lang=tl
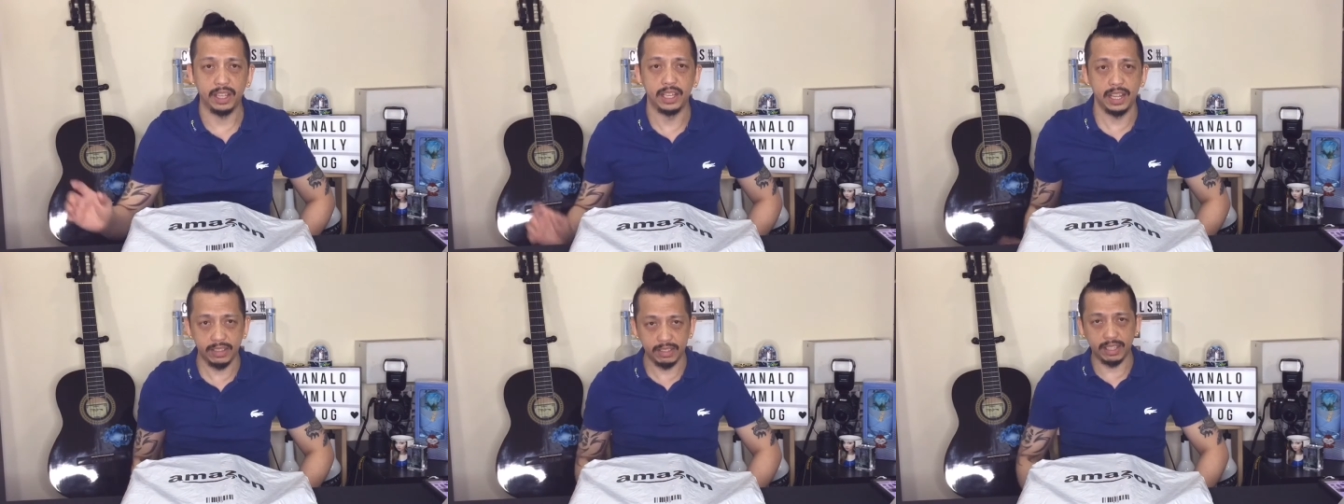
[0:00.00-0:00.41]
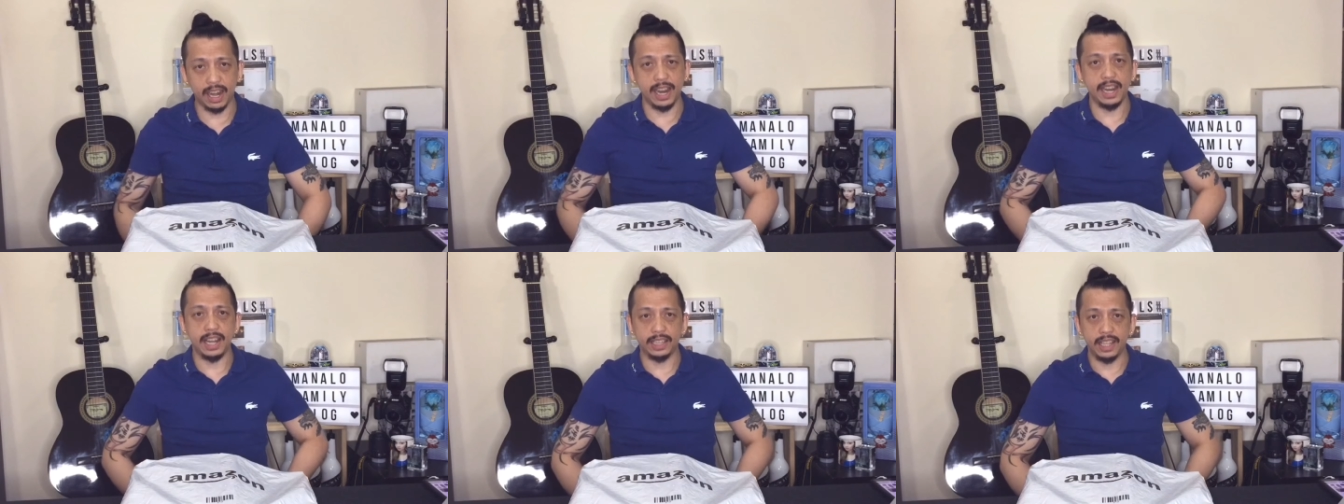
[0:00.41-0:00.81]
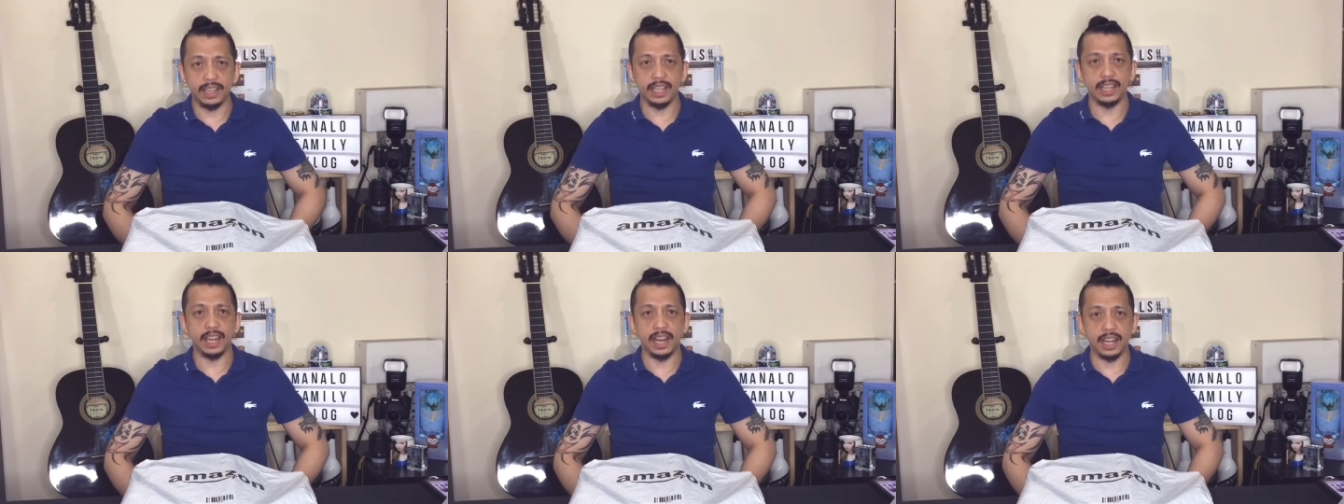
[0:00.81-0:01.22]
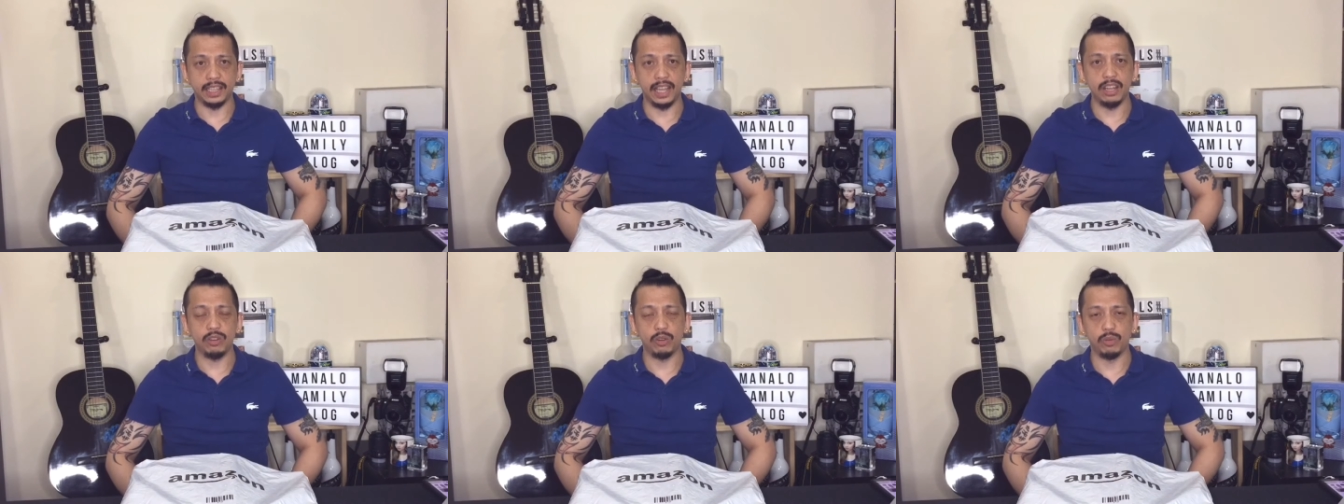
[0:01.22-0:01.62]
Let's try natin, tignan
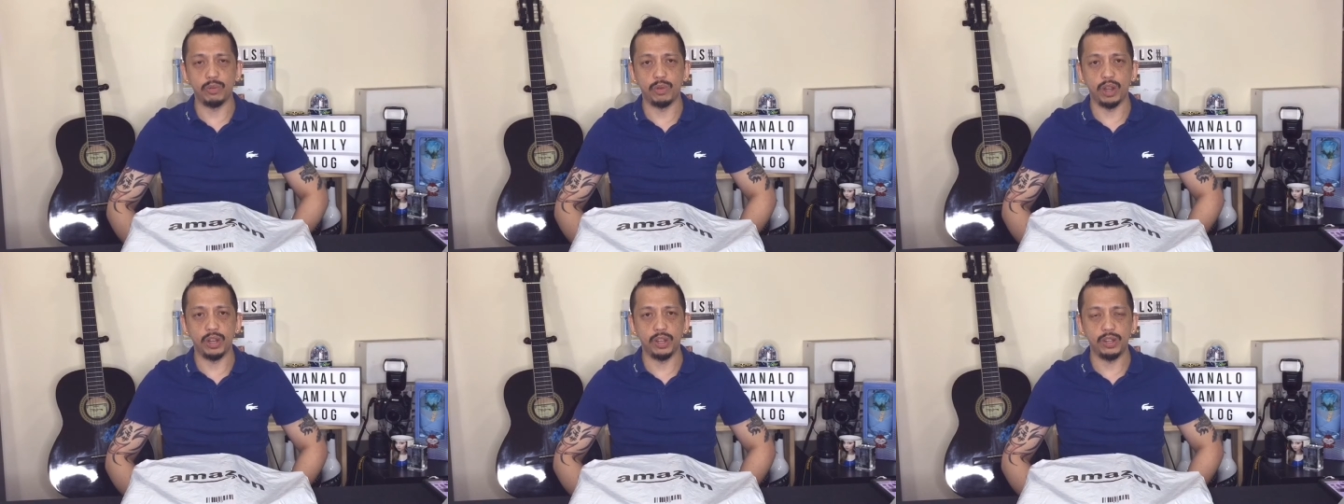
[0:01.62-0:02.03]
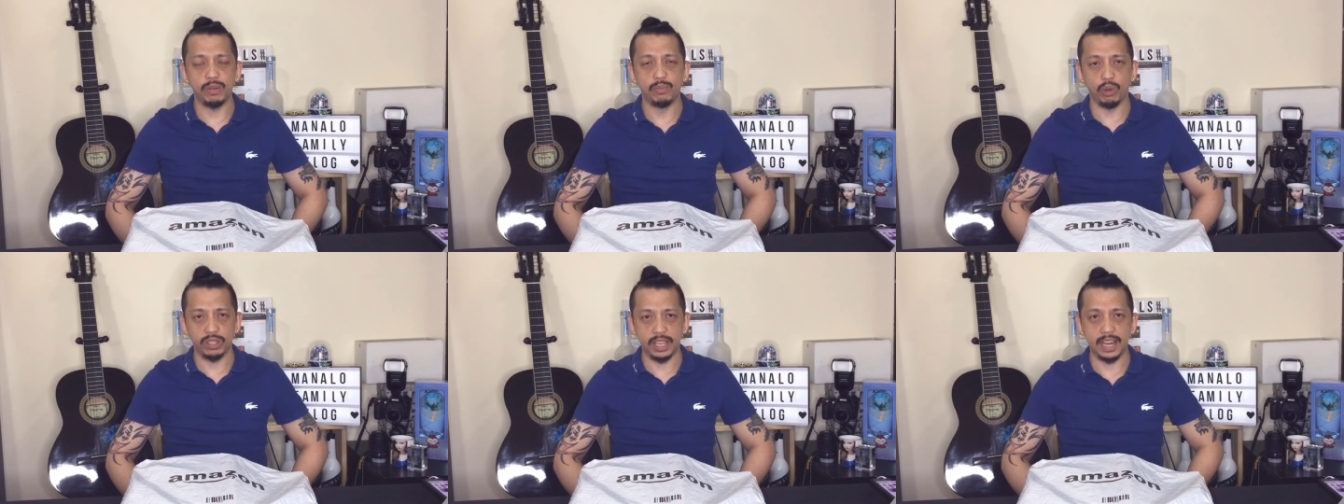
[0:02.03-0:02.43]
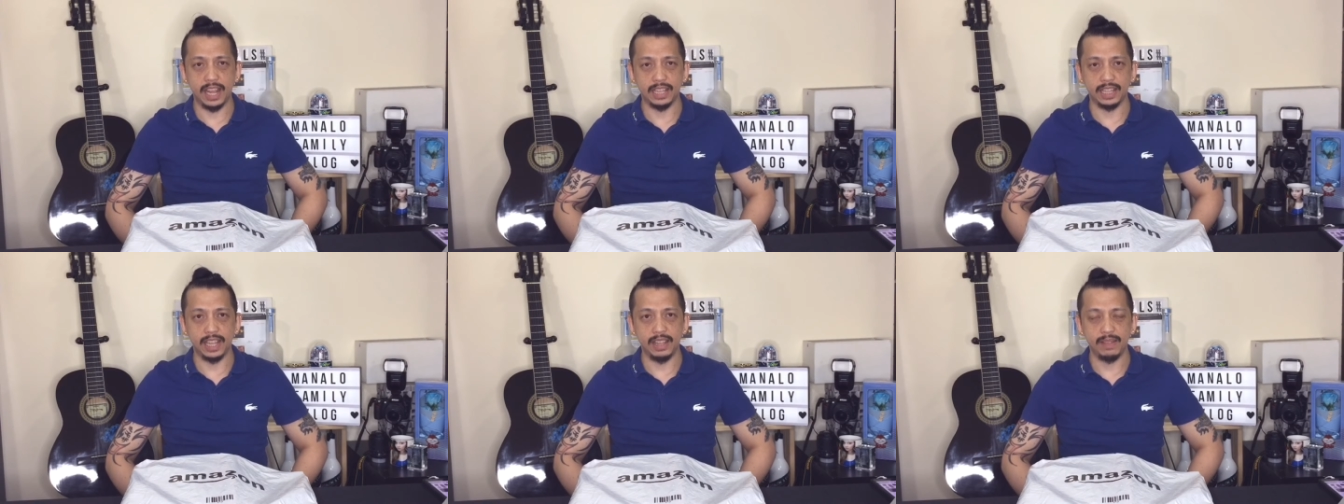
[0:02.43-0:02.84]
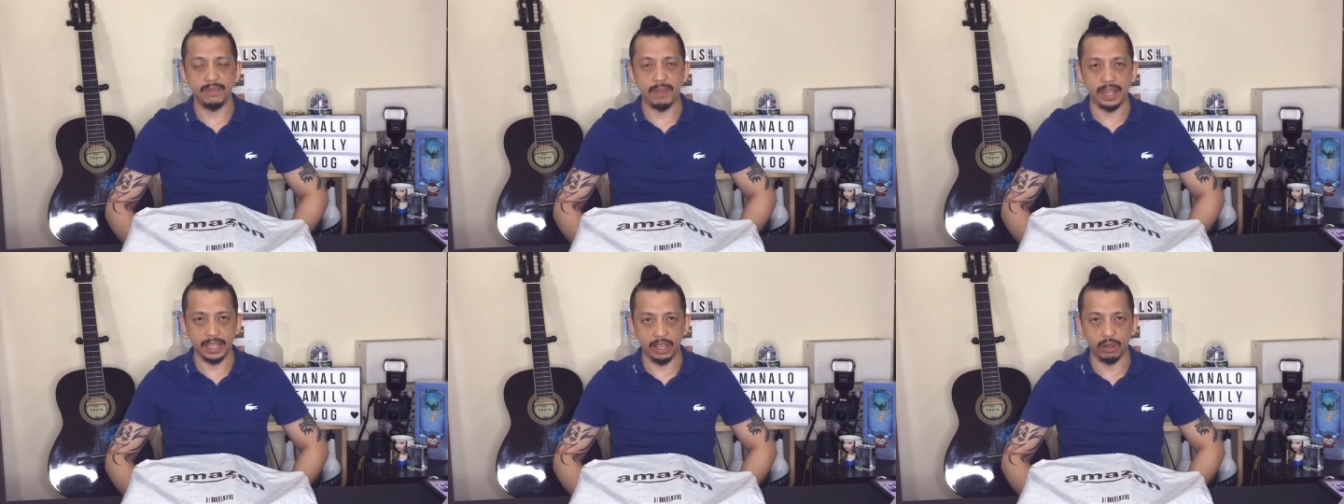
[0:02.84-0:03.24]
natin kung ano, buksan
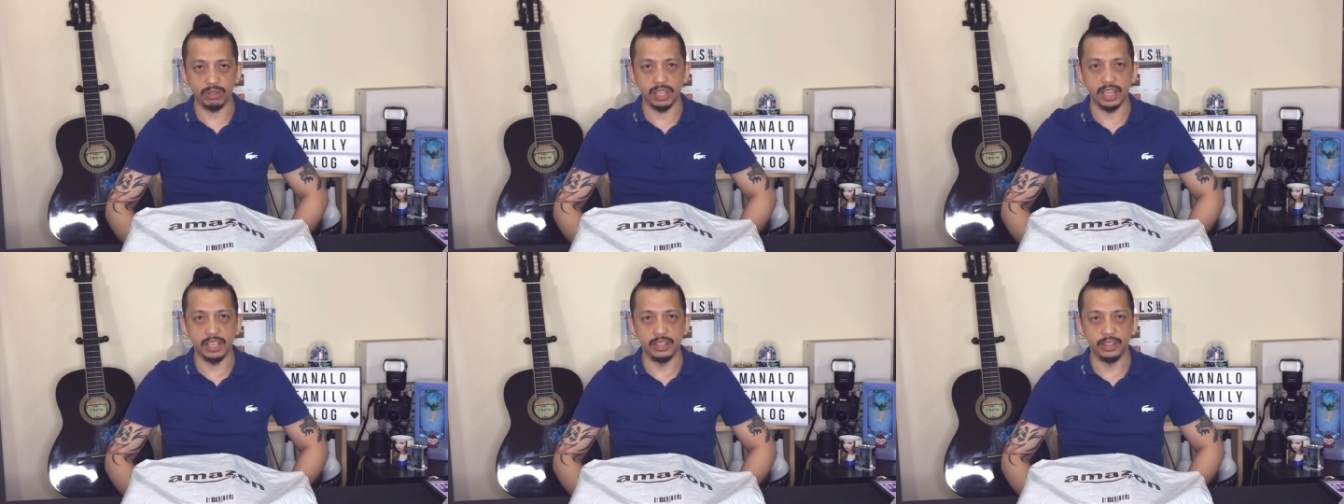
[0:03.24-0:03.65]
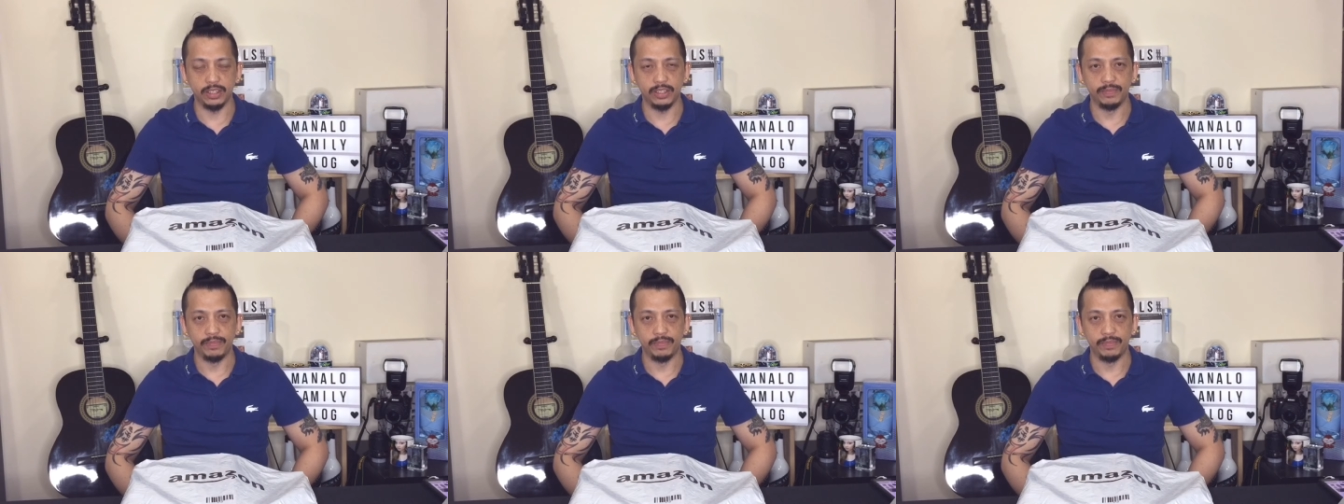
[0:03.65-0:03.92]
natin, pakita ko sa inyo.